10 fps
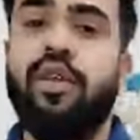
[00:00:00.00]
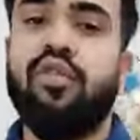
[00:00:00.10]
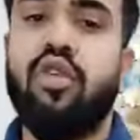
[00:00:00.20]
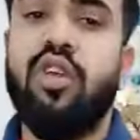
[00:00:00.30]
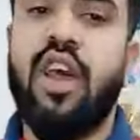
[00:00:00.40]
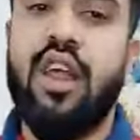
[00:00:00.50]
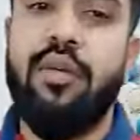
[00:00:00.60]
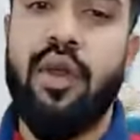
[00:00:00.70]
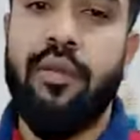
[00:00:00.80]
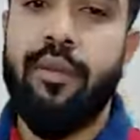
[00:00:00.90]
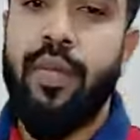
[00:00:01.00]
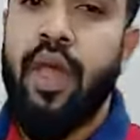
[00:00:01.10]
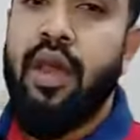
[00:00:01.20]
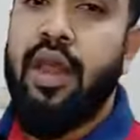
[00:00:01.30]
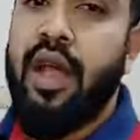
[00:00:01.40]
কমেন্টস করে জানাবেন
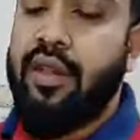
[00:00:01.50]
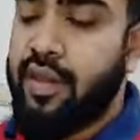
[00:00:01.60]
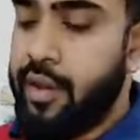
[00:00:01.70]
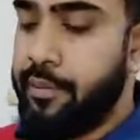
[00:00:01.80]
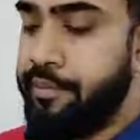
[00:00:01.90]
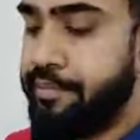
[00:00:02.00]
ঠিক আছে